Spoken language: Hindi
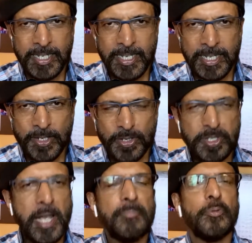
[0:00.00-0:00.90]
ये जो
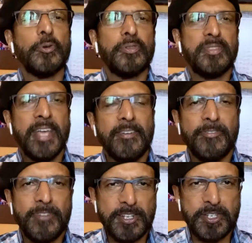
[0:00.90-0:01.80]
जयपुर देव
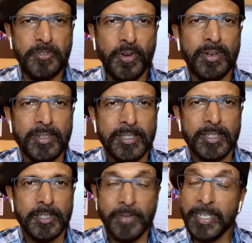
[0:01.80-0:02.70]
फेस्टिवल
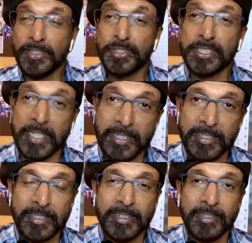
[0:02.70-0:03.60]
वेरी इंटरेस्टिंग
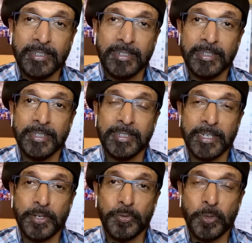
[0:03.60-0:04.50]
इट
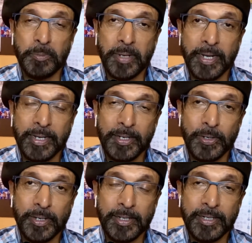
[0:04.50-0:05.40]
काइंड ऑफ कॉट माय आई
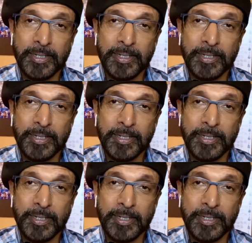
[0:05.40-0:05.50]
और